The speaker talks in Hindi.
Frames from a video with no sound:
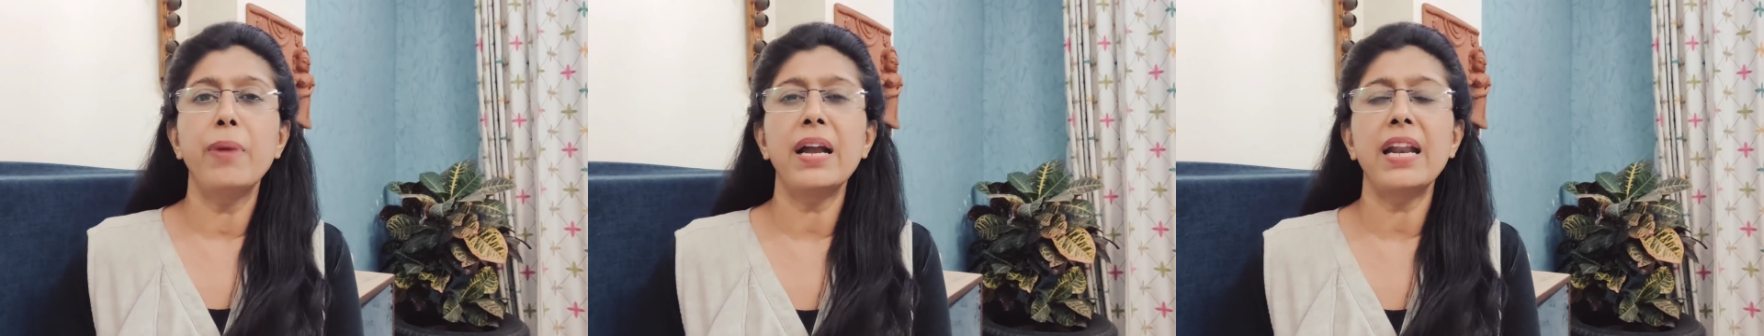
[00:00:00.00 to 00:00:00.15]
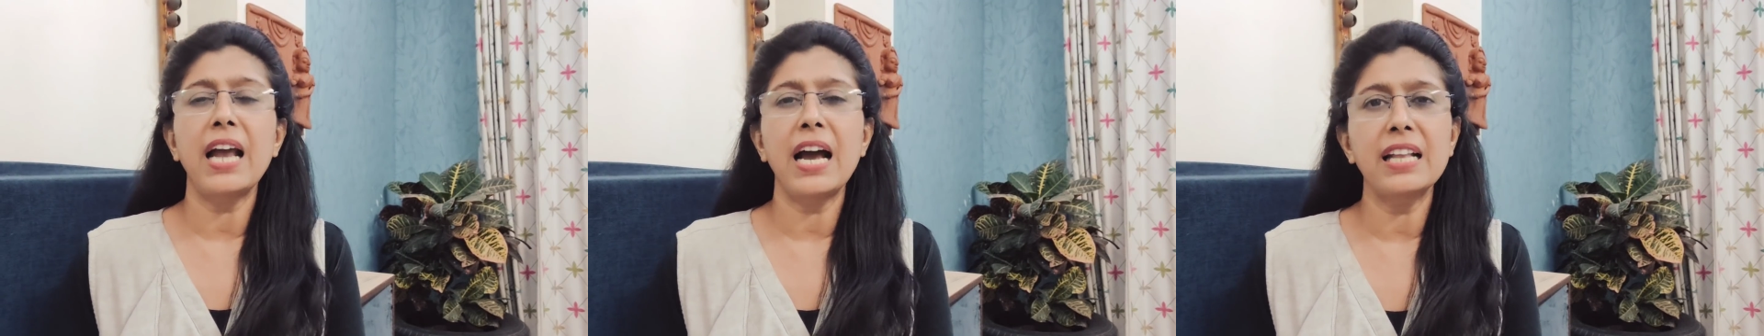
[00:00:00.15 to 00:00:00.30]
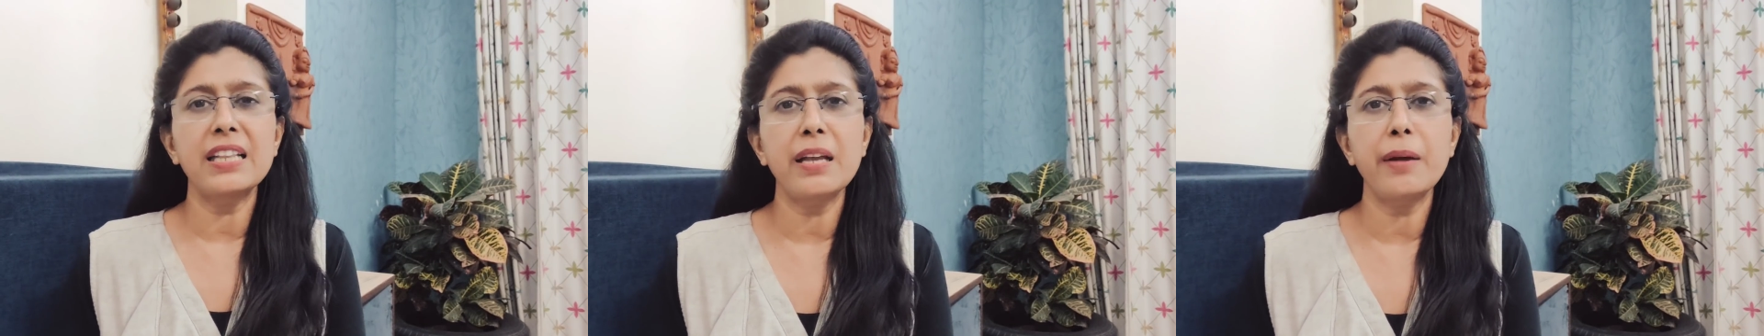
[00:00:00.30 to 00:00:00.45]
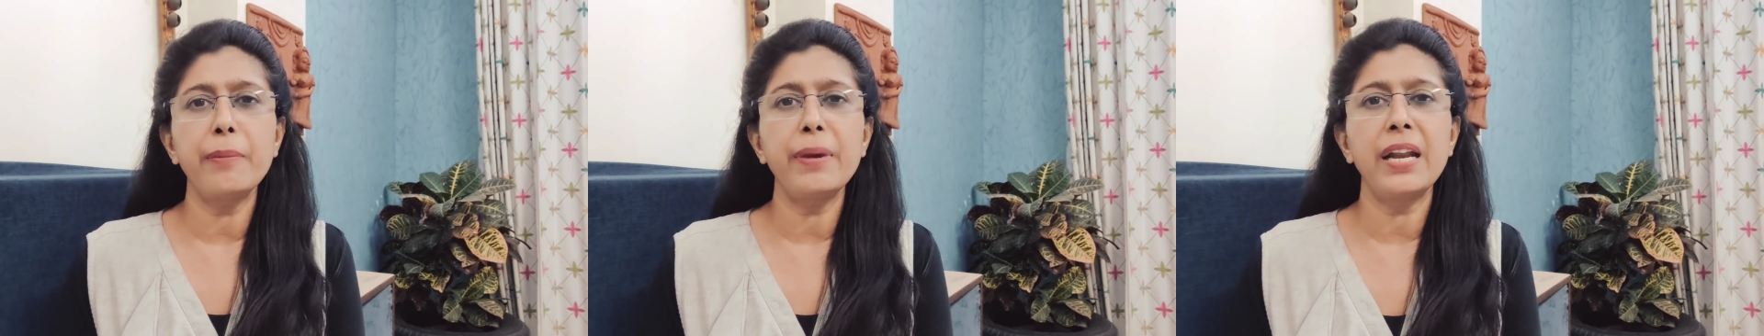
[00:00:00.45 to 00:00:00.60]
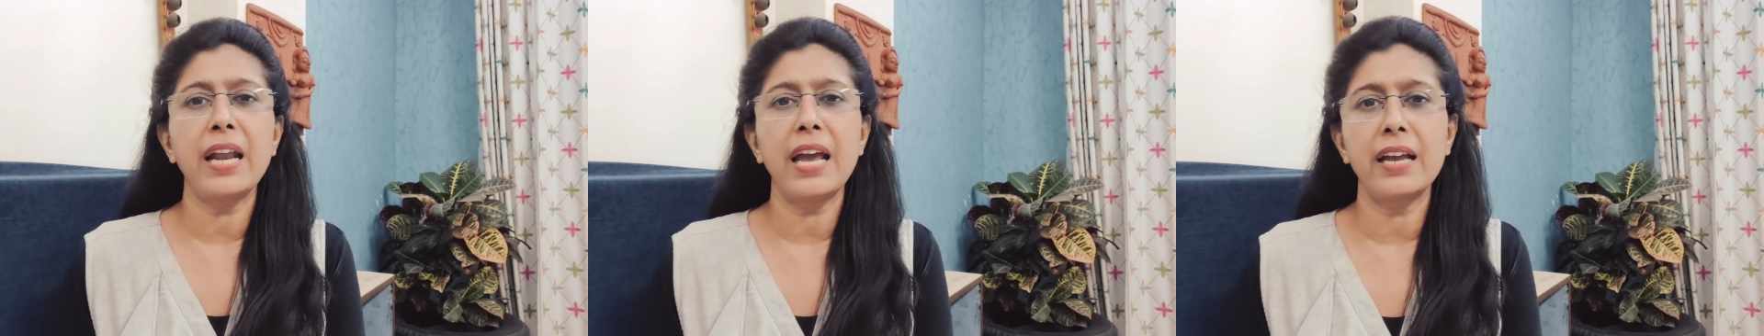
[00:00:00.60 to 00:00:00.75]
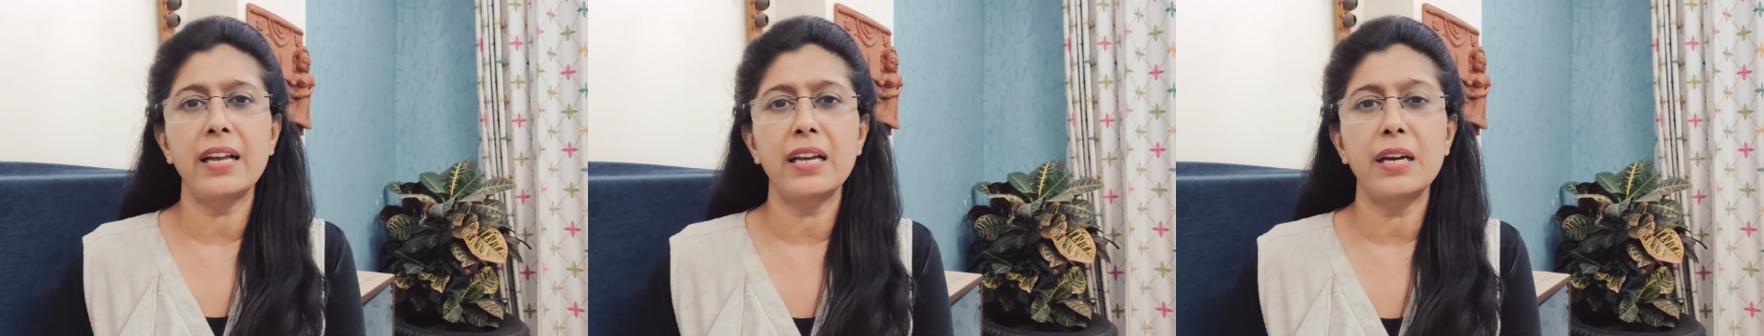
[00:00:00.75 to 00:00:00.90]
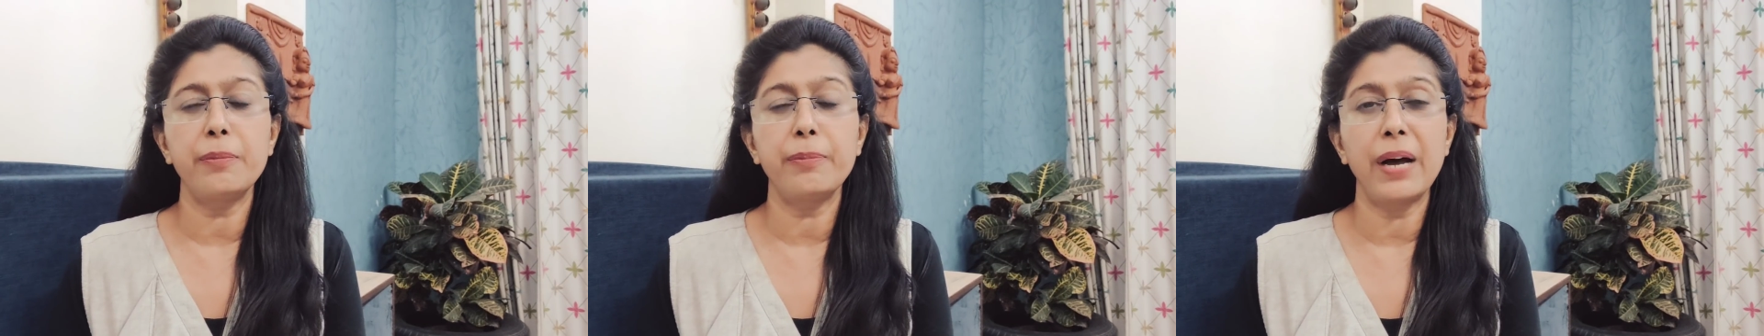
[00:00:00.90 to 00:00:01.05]
मर्यादा में
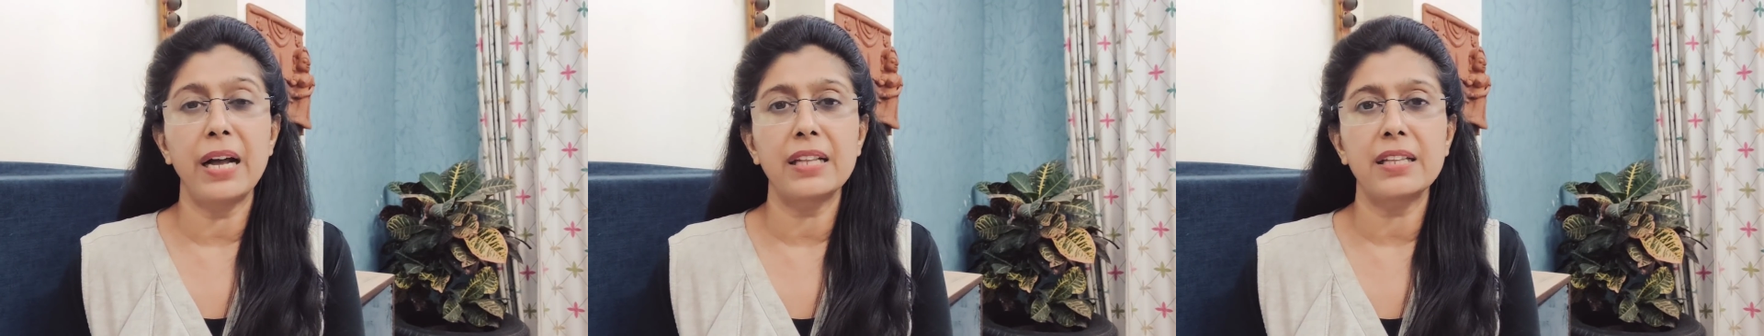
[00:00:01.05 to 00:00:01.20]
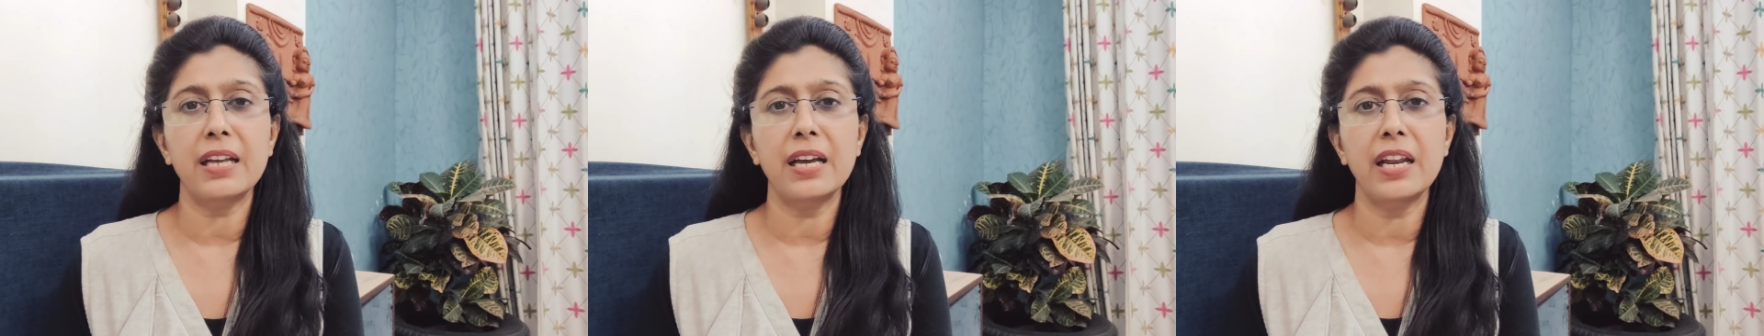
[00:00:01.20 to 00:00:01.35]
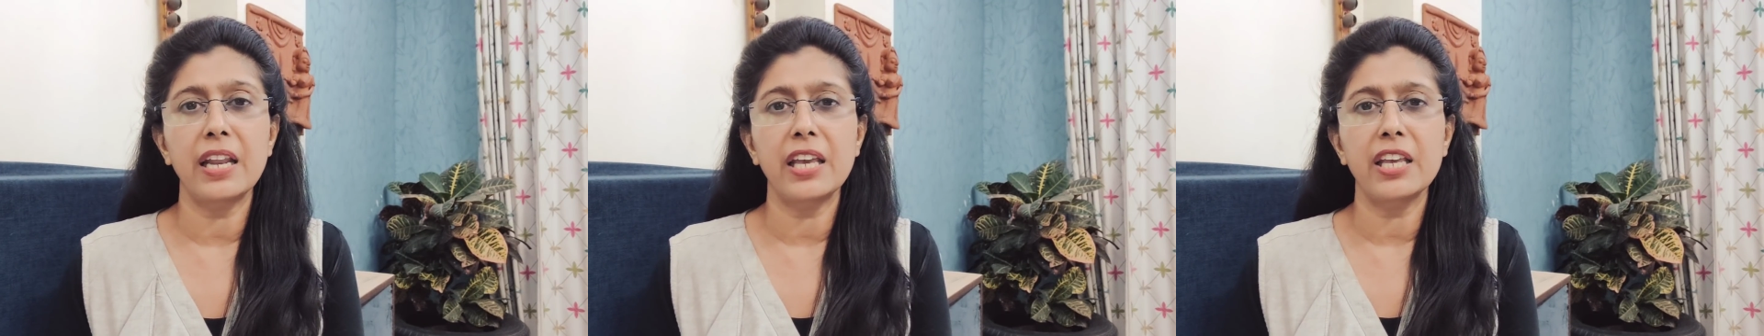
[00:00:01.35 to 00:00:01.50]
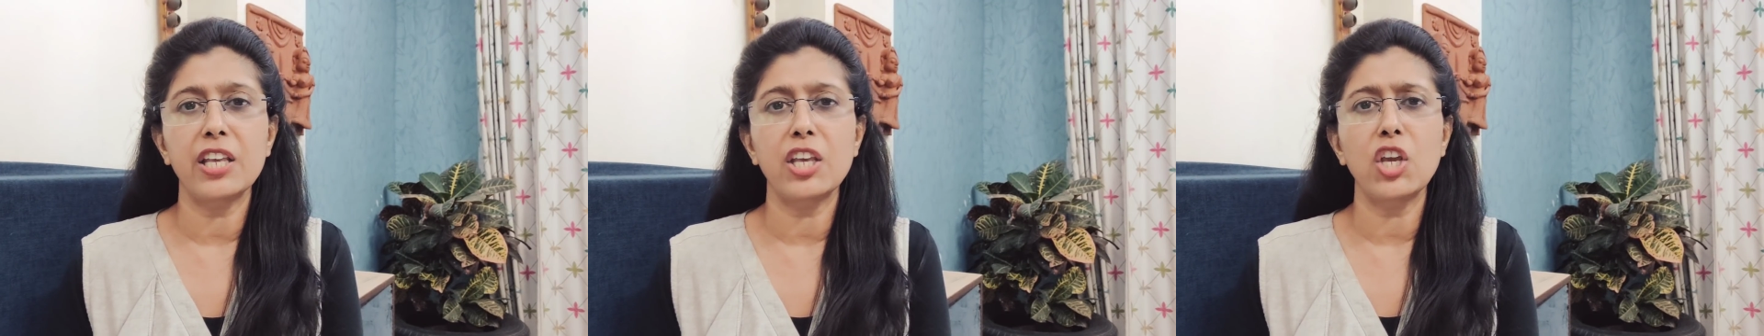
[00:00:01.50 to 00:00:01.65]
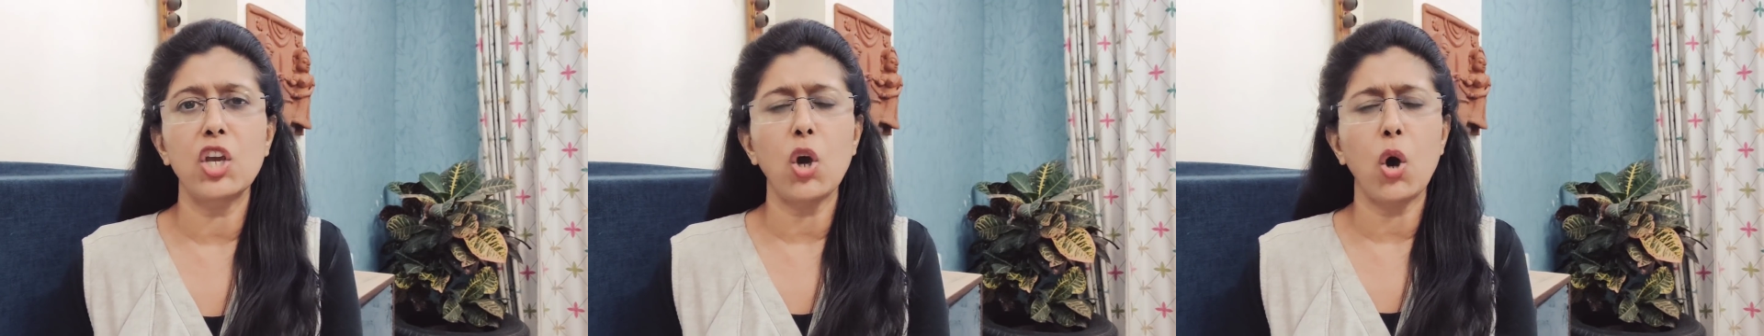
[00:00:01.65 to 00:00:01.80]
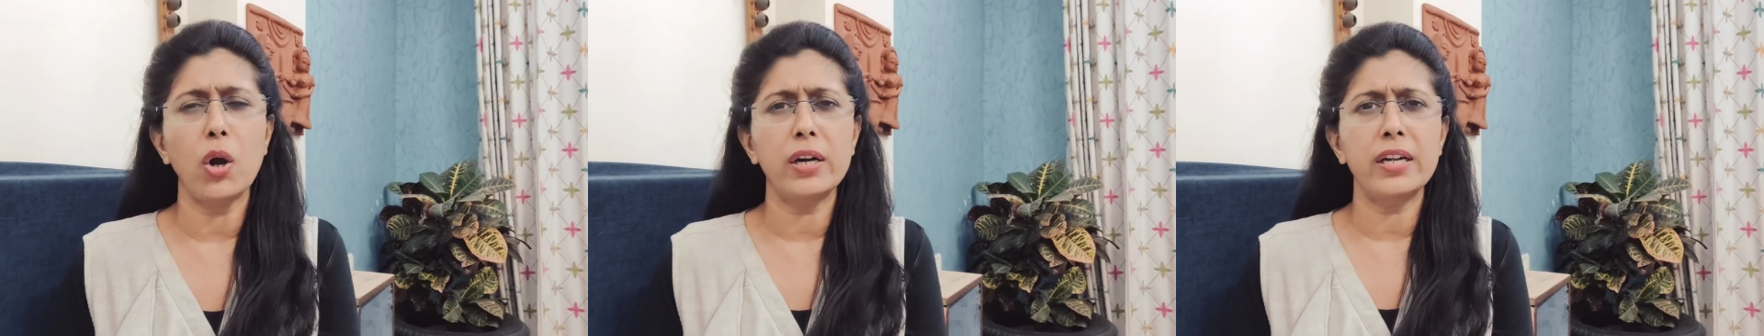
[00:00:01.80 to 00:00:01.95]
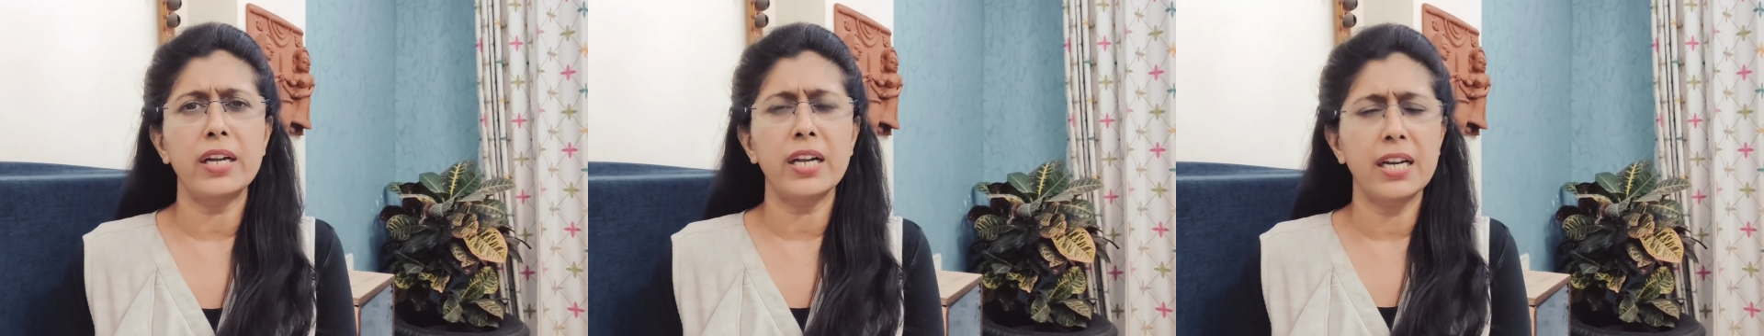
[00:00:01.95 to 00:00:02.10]
रहकर बात करेंगी
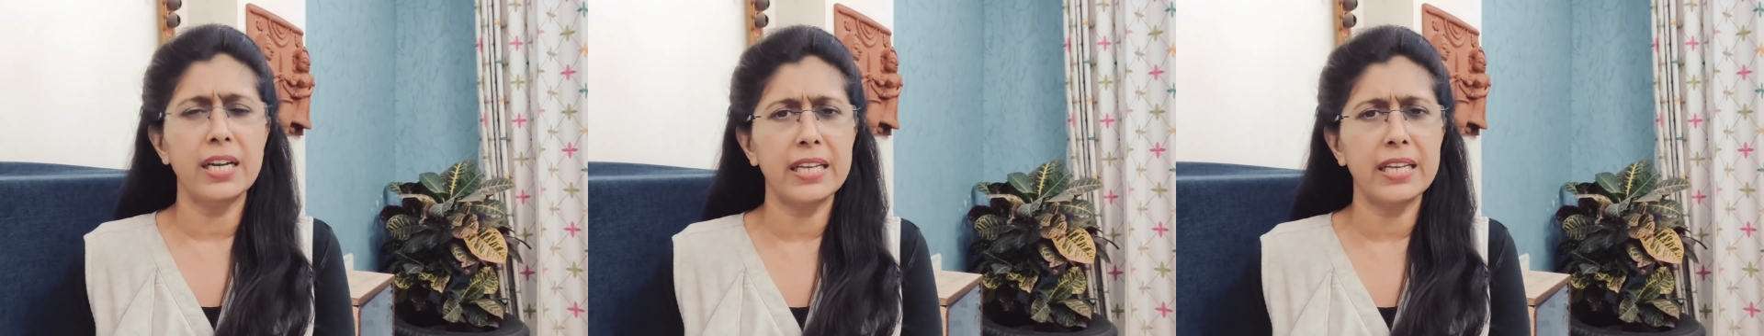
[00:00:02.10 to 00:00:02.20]
और